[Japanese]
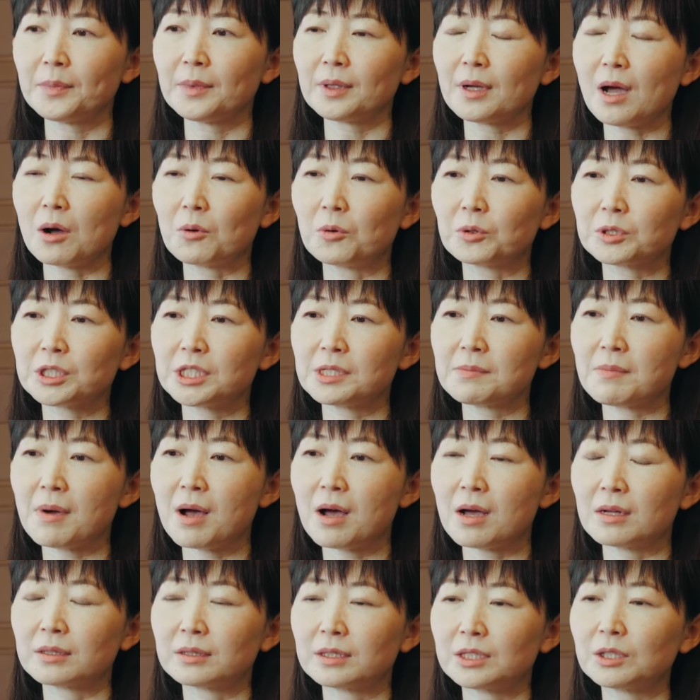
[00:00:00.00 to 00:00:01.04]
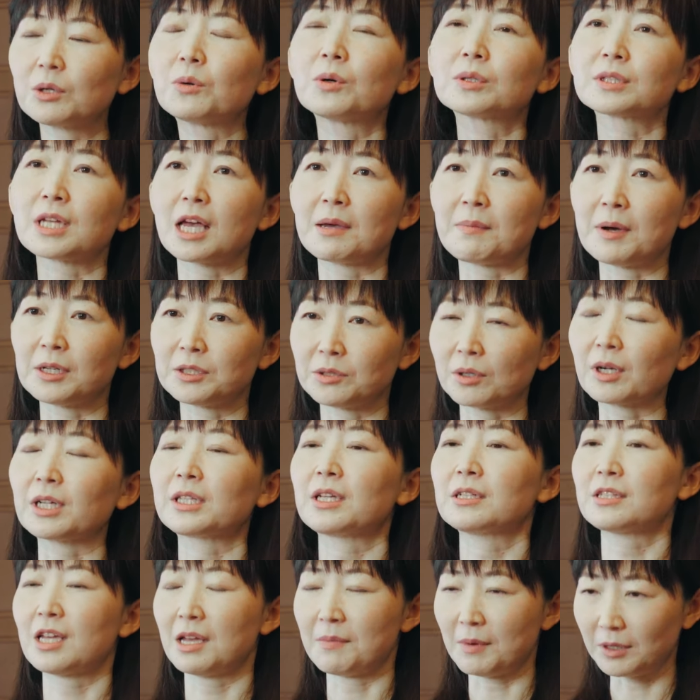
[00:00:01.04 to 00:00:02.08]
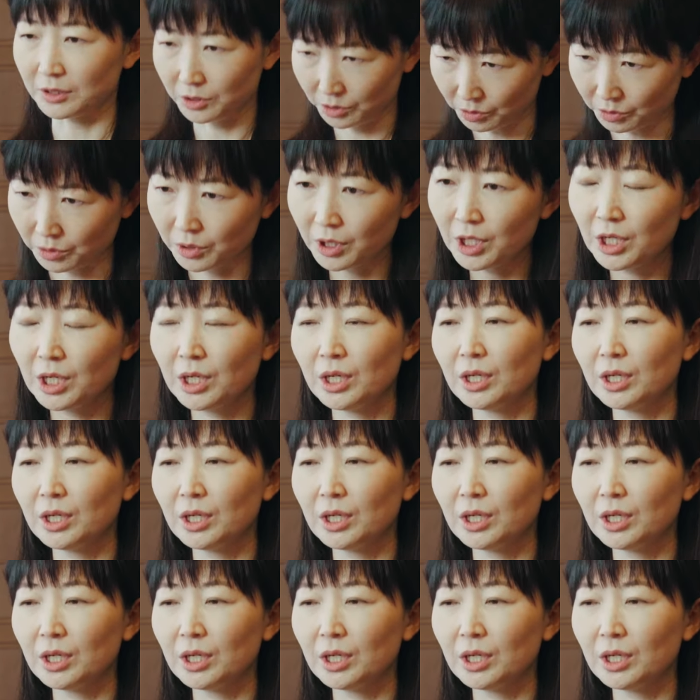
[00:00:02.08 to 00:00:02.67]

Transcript: 鹿児島地方裁判所家庭裁判所